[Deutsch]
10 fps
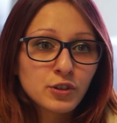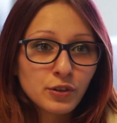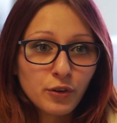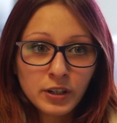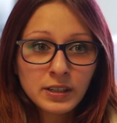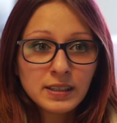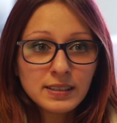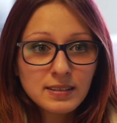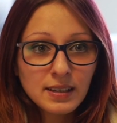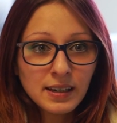schon
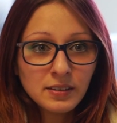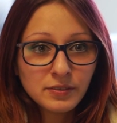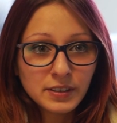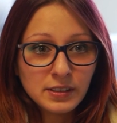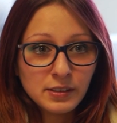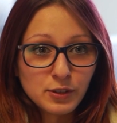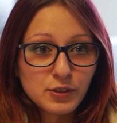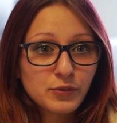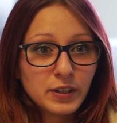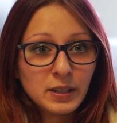ordentlich sein, weil
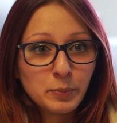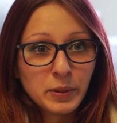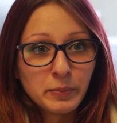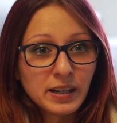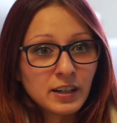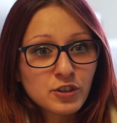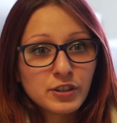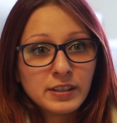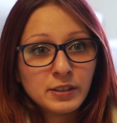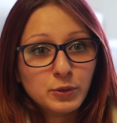sonst verliert man mal ganz
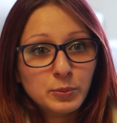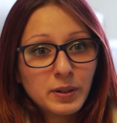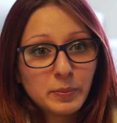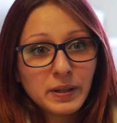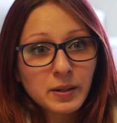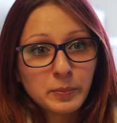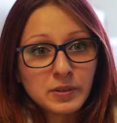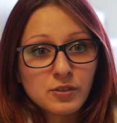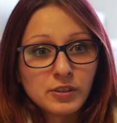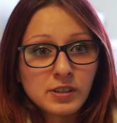schnell den Überblick.
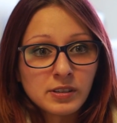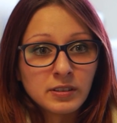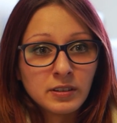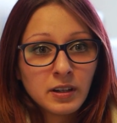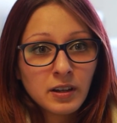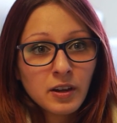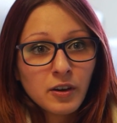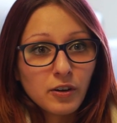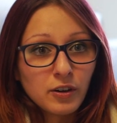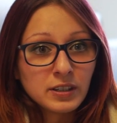Man sollte
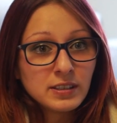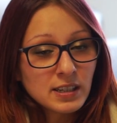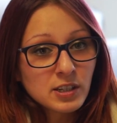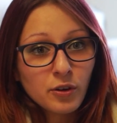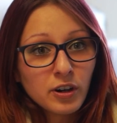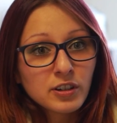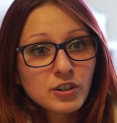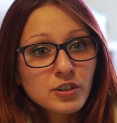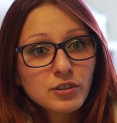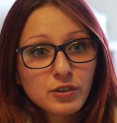
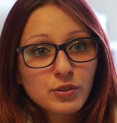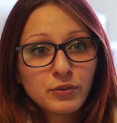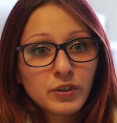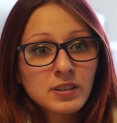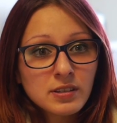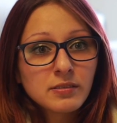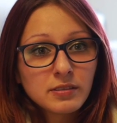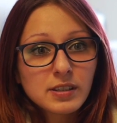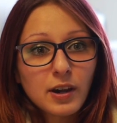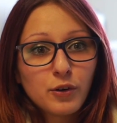organisatorisch schon was
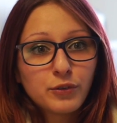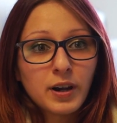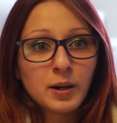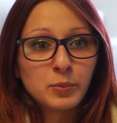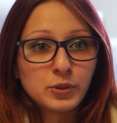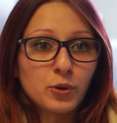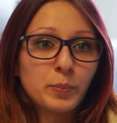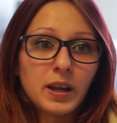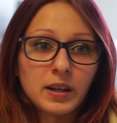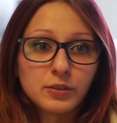drauf haben und auch
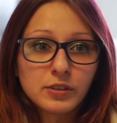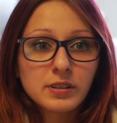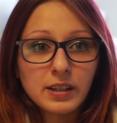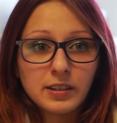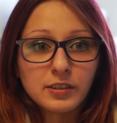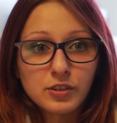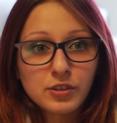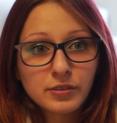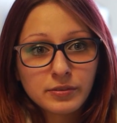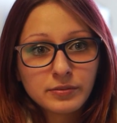planungstechnisch.